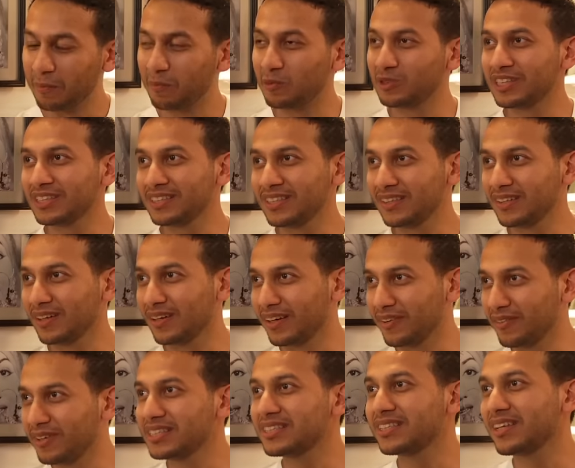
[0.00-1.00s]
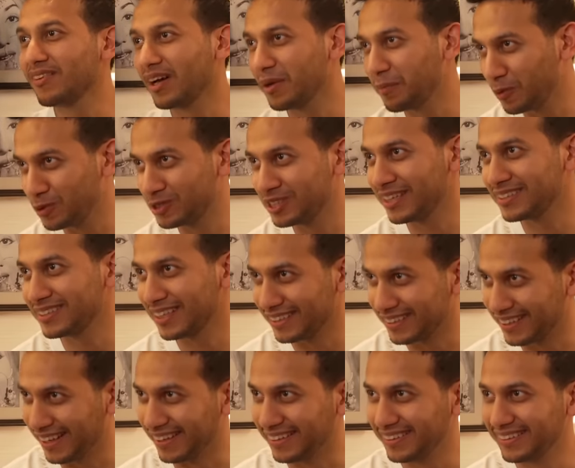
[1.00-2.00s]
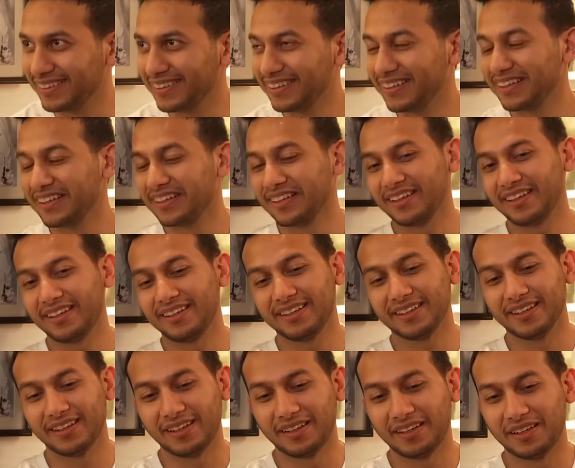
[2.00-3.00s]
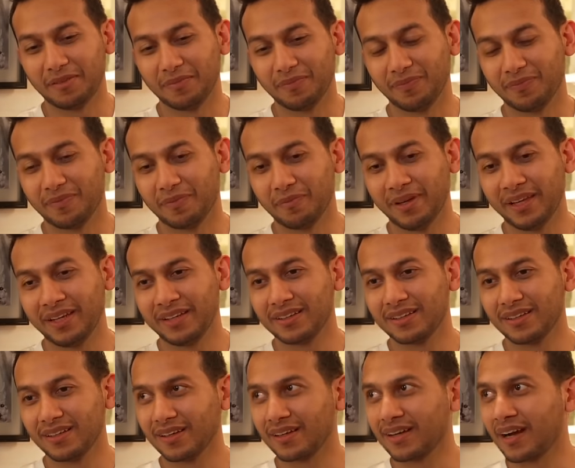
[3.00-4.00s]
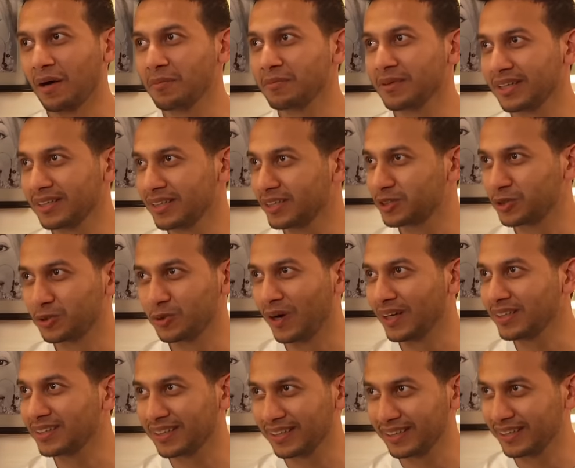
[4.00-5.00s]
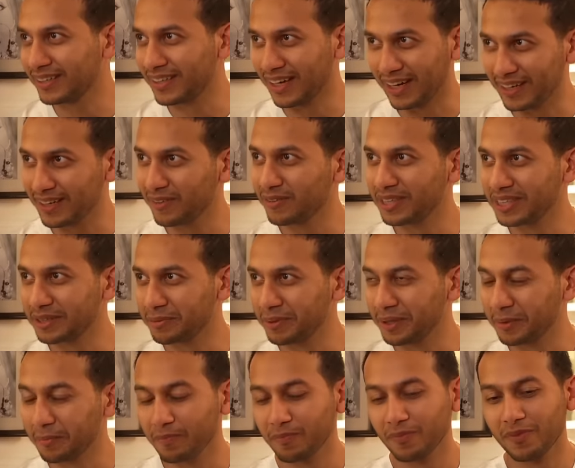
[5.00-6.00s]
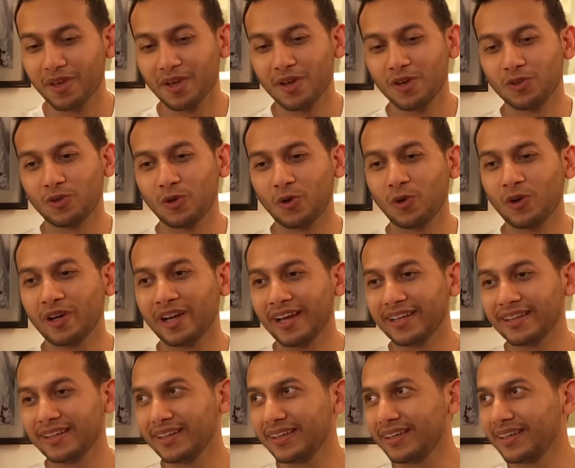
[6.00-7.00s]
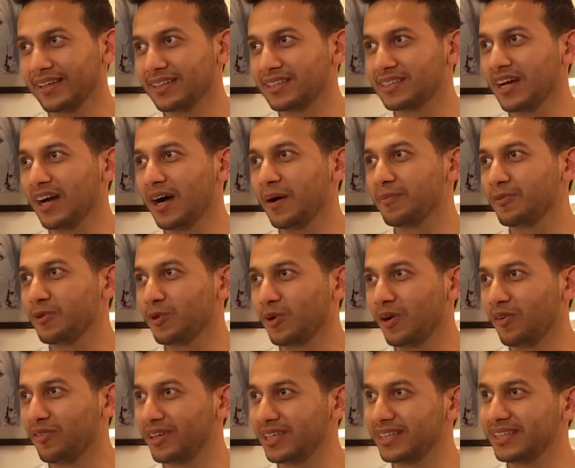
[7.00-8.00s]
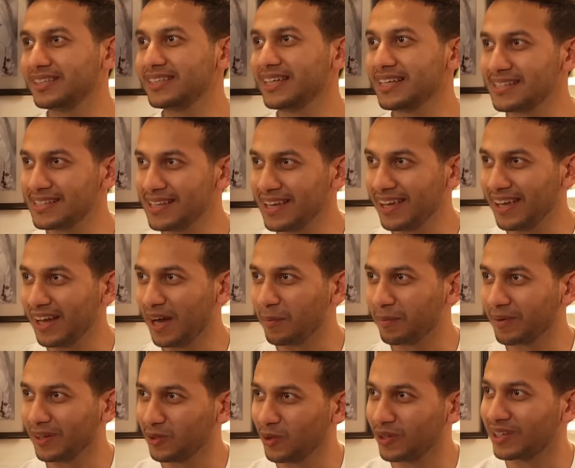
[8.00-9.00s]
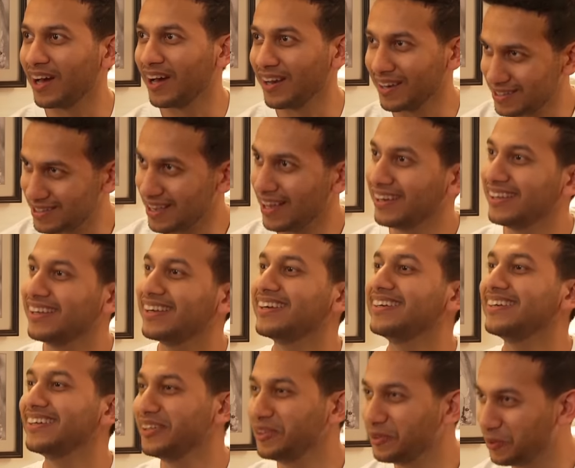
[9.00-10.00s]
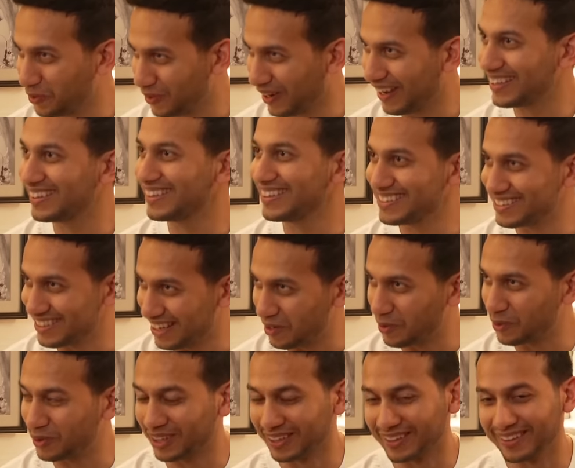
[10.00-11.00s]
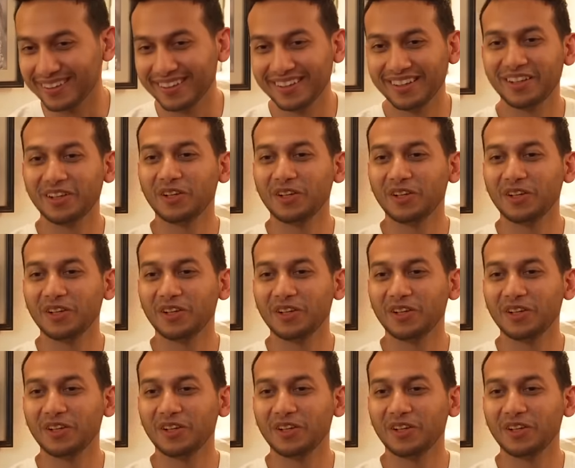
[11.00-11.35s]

मुझे सर रिवर्स सवाल पूछा जाता है आ, हाँ। कि आ, मैंने काम करना शुरुआत करी 18 वर्ष में हाँ। तो लोग कहते हैं कि अच्छा आप तो अफरीदी जैसे हैं आपका तो 18 साल ही कंटिन्यू हो रहा है इतने सालों तक